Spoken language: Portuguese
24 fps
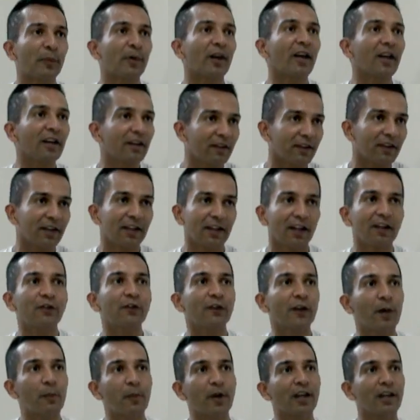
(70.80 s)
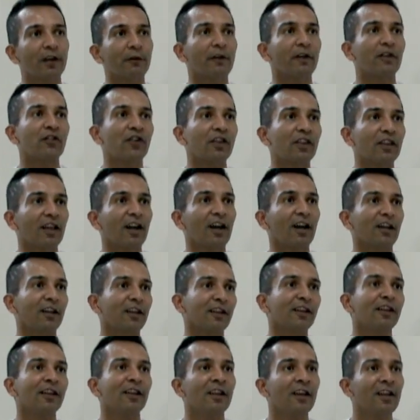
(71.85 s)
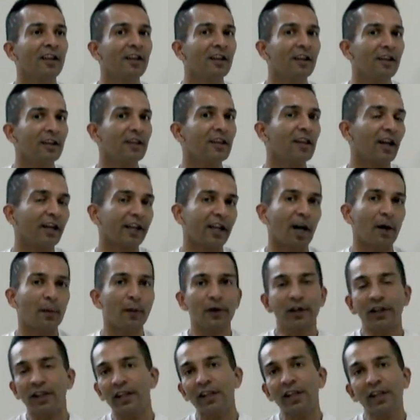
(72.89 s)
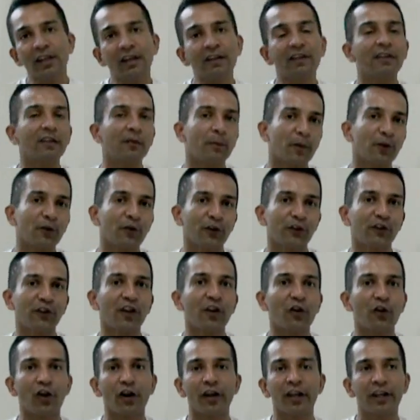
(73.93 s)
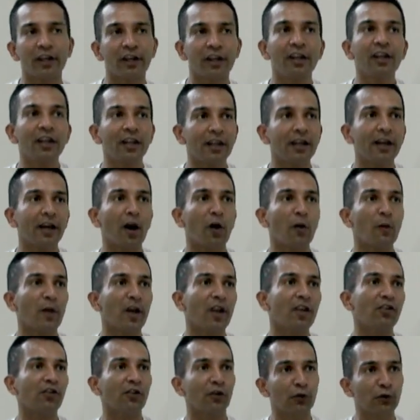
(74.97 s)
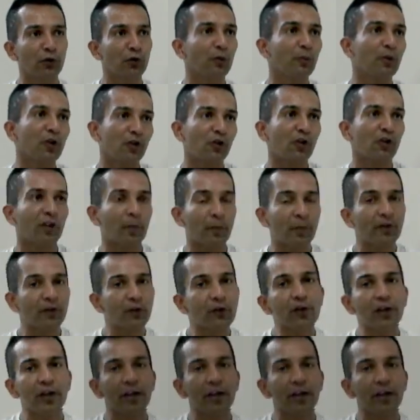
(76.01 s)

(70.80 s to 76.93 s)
para se classificar bem na faixa etária. E acaba que essas pessoas que correm ilegalmente com o número de outra pessoa